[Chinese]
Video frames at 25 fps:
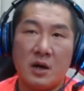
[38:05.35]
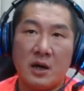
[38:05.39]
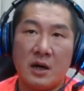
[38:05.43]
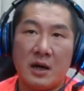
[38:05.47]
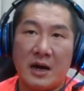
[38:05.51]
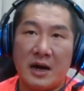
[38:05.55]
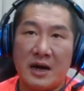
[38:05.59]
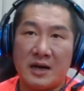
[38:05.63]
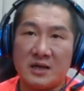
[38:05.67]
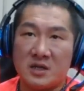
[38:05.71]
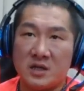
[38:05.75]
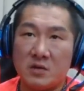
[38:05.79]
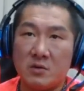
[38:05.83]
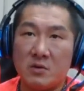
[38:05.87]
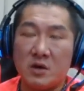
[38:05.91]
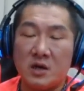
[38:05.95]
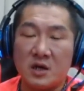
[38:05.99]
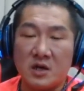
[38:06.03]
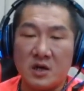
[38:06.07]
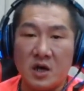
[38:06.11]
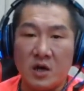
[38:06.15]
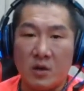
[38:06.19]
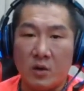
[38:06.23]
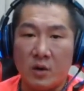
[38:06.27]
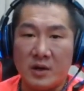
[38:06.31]
啊，请问你
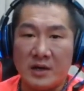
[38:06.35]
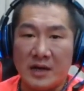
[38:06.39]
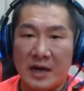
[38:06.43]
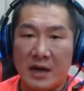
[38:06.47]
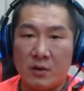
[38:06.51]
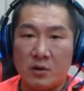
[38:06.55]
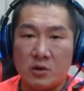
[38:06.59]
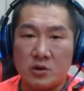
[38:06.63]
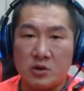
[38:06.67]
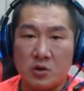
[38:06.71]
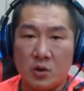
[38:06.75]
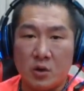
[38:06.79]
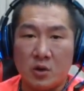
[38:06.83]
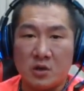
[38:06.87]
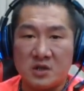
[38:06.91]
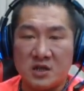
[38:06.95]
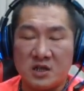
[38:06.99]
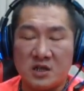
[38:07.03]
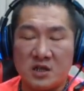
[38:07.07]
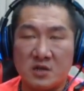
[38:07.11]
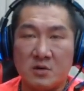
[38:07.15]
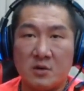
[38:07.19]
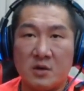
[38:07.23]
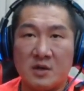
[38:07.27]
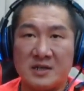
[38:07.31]
可以回答我，说基
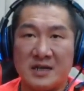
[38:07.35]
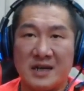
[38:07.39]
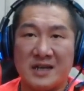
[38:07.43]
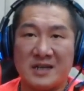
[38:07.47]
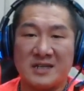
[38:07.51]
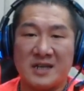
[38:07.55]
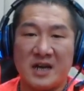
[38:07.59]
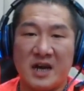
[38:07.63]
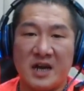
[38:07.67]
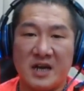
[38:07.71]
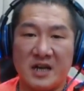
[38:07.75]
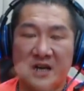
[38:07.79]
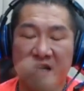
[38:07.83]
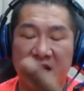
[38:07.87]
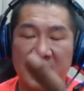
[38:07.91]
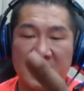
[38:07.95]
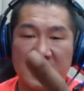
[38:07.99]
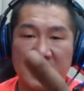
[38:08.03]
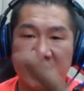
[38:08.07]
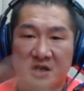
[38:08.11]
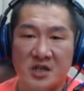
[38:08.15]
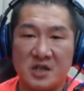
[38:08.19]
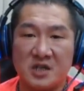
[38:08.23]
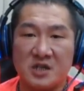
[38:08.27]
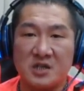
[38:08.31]
金会加起来一年
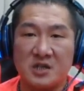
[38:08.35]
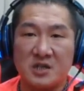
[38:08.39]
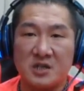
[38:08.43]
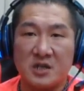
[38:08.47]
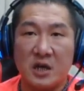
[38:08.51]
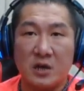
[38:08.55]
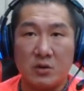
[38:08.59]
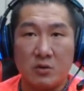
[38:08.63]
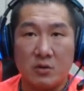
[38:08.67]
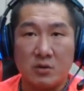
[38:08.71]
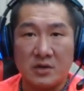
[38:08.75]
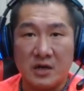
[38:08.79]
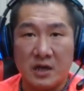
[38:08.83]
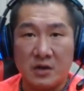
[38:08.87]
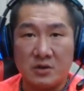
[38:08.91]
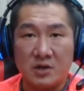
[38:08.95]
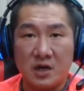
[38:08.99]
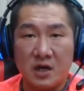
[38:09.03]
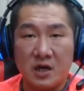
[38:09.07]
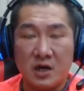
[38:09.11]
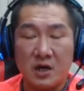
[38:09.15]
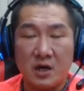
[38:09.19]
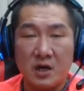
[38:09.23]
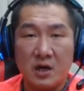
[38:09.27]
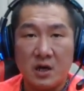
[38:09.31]
的薪资要多少
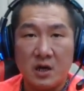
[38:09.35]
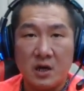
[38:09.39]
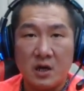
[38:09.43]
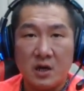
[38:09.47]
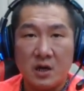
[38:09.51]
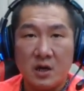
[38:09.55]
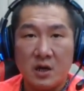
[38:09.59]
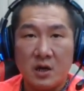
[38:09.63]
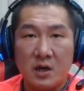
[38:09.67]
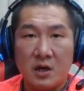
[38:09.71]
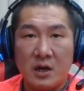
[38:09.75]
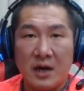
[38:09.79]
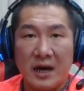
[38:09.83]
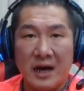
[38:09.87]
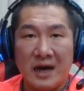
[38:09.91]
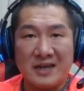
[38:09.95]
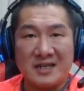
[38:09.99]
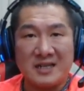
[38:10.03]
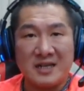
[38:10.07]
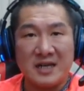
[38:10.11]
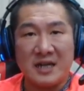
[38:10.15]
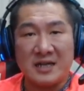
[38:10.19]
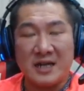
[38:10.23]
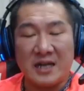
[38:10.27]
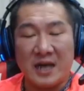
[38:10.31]
钱？啊，
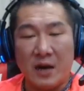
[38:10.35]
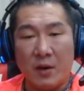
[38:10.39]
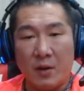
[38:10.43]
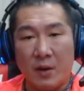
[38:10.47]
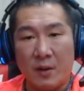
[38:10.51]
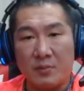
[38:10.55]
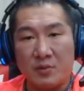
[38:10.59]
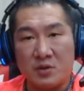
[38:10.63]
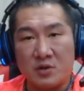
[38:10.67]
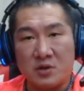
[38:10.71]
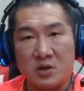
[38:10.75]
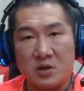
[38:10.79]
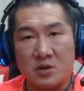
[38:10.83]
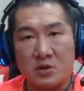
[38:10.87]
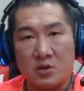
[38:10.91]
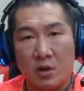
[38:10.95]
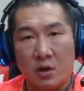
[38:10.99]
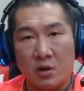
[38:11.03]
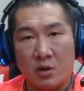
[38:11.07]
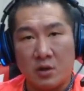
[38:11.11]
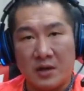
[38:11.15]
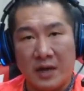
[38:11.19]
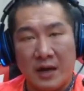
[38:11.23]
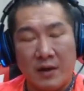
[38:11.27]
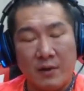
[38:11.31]
现在台湾不是
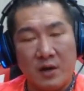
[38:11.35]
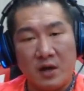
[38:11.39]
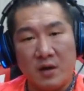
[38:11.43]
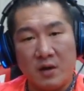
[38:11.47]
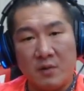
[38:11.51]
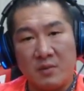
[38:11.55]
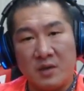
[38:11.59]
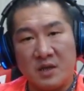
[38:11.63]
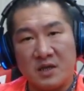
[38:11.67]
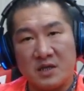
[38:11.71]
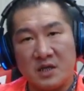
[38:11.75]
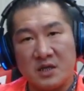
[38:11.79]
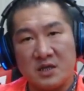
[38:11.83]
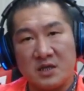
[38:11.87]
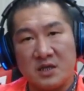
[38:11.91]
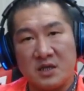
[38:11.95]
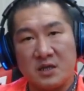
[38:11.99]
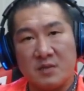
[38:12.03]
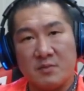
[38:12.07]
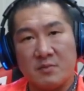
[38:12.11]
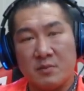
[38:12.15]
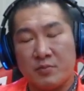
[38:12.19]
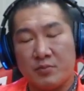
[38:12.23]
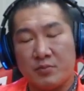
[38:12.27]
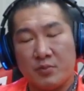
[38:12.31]
说台湾人民经
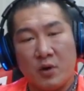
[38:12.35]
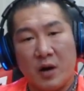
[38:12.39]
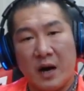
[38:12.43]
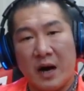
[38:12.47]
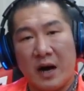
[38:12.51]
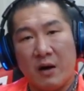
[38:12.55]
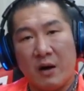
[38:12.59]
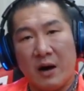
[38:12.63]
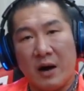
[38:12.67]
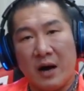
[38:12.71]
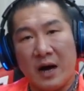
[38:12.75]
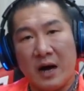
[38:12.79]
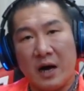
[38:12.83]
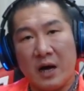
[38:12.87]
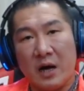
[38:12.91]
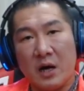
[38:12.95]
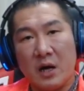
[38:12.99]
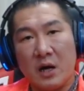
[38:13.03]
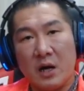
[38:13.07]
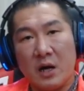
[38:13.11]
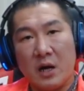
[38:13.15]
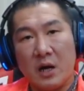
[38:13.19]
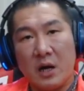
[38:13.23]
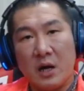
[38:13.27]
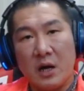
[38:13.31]
济不好啊？
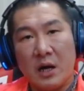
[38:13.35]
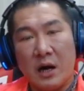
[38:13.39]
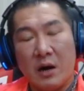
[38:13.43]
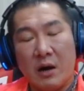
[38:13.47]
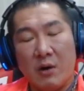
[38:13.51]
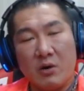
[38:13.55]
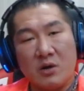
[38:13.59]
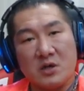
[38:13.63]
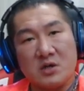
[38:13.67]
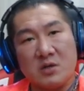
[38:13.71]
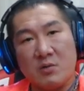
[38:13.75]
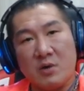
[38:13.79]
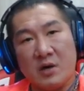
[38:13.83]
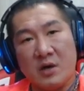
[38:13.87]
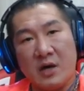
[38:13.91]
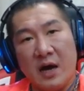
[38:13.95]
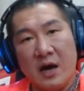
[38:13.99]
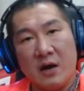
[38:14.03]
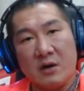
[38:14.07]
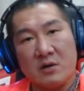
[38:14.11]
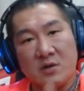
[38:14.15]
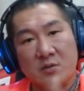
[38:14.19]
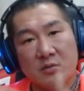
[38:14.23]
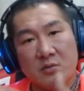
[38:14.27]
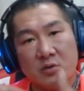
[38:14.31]
啊，为什么
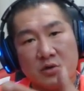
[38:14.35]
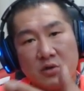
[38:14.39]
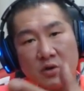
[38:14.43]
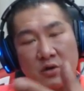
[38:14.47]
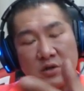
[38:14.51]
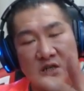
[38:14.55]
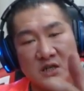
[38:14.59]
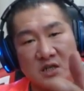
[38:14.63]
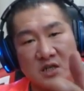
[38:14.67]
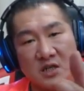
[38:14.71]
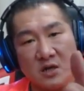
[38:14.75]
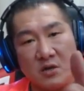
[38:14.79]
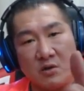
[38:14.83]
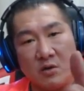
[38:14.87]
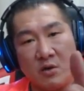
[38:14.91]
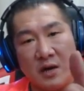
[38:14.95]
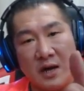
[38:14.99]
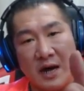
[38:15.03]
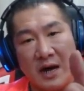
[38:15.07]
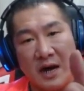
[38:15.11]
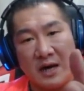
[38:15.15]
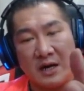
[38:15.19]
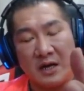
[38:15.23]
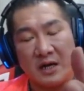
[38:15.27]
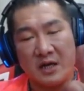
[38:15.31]
要有这么多基金会？
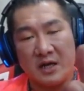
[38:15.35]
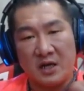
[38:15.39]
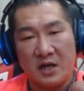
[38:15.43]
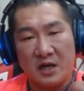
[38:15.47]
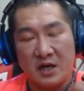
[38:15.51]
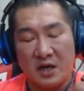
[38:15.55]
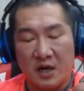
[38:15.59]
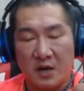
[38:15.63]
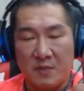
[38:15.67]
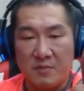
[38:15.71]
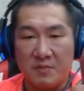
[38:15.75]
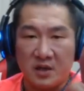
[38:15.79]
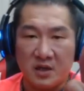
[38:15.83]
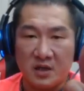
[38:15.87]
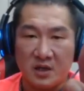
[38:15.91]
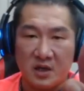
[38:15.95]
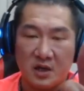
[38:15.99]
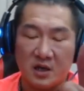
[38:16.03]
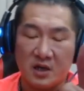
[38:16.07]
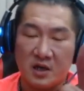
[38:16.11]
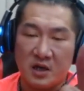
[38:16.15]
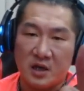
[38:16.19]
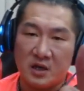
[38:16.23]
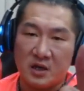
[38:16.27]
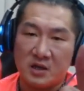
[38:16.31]
啊，零一人民
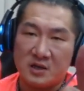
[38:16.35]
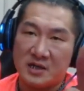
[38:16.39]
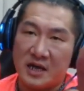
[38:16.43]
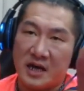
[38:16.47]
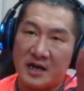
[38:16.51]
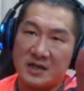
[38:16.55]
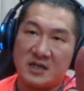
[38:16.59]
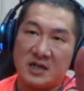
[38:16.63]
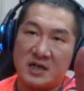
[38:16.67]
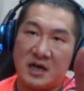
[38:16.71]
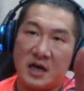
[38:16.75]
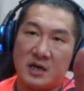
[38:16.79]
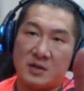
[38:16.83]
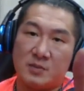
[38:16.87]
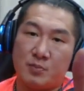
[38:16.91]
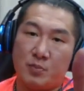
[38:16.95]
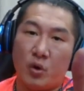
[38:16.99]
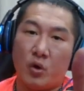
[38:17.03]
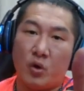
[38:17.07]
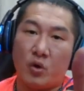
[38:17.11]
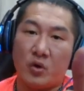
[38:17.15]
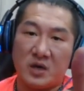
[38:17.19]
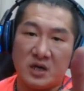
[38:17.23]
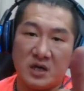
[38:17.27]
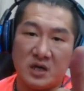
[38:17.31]
一年加起来
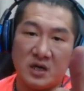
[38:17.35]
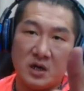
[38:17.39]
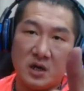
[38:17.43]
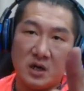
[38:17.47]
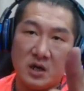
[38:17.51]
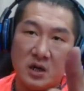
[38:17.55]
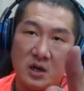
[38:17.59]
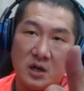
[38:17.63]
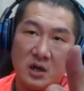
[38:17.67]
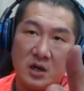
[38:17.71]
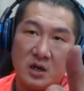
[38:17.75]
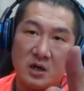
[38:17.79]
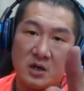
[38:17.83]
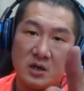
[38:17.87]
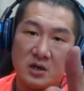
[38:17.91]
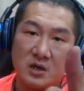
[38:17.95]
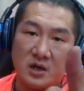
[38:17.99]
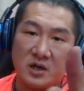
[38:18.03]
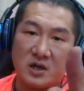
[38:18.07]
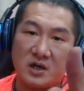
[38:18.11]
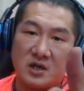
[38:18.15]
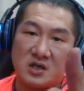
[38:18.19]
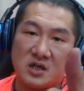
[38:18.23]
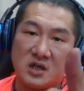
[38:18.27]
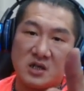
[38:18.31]
破亿。
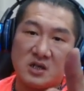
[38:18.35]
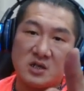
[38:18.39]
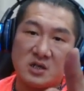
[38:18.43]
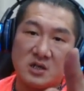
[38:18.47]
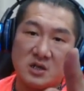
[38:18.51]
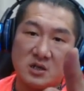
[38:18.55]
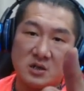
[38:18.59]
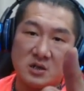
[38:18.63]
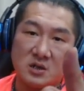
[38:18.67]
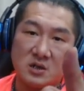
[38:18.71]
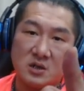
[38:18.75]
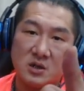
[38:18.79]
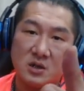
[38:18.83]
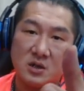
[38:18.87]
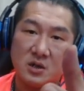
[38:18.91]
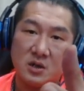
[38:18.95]
的一个薪资，